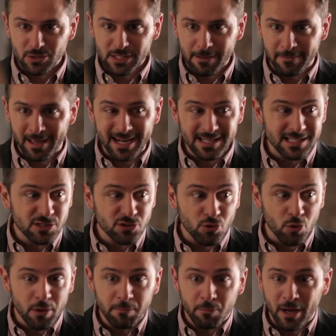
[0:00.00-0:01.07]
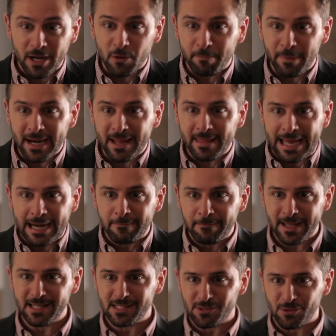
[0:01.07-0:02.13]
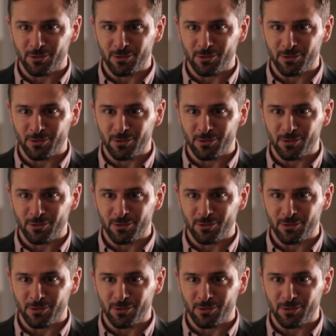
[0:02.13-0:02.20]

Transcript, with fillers: y necesitaba una actriz de mi edad y entonces fue